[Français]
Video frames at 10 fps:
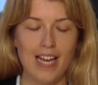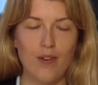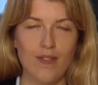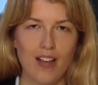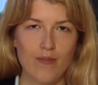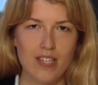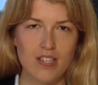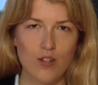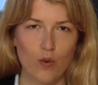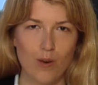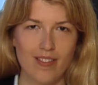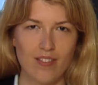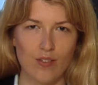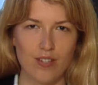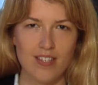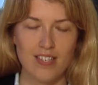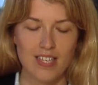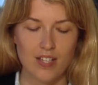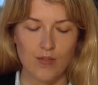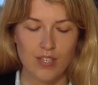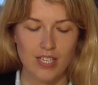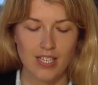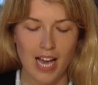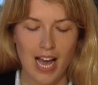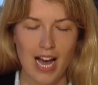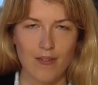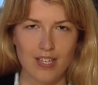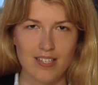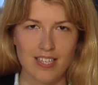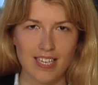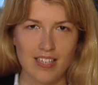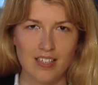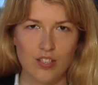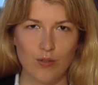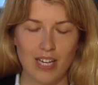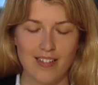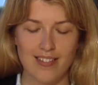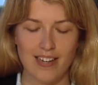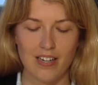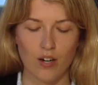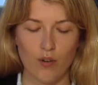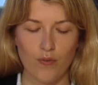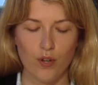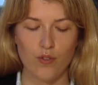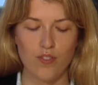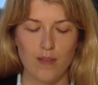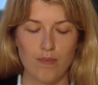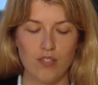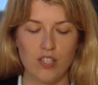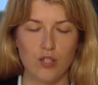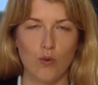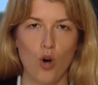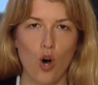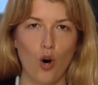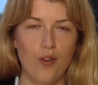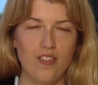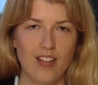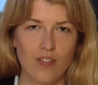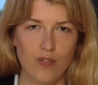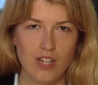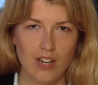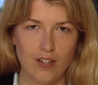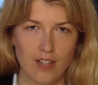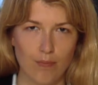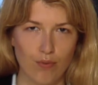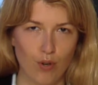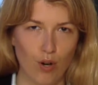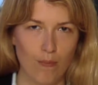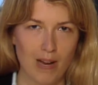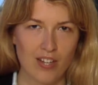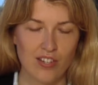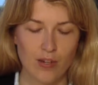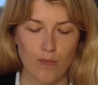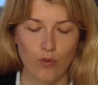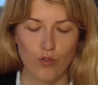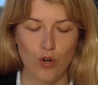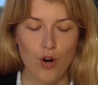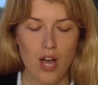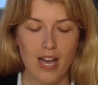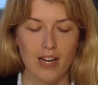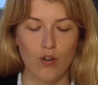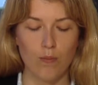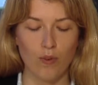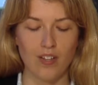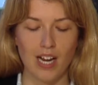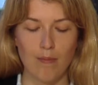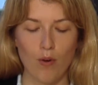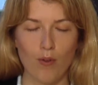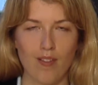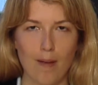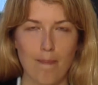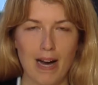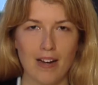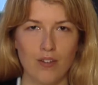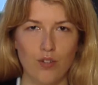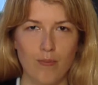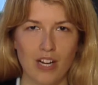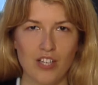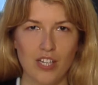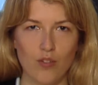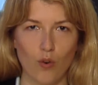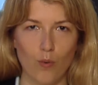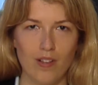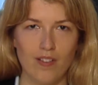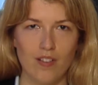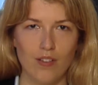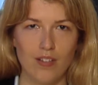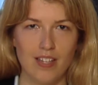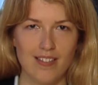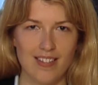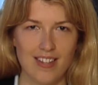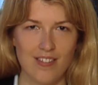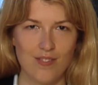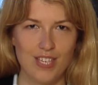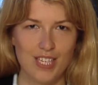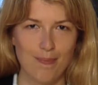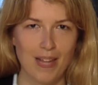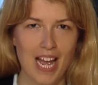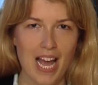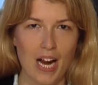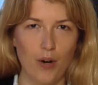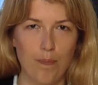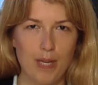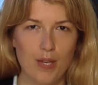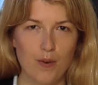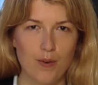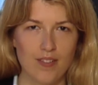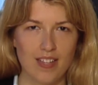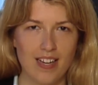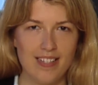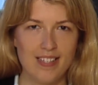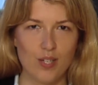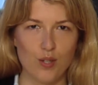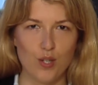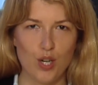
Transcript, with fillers: et de services dans l'ouest des États-Unis. Avec cette acquisition, Rexel renforce sa position aux États-Unis, l'un des plus grands marchés mondiaux. Il augmente également sa part de marché dans l'ouest des États-Unis. L'opinion des analystes de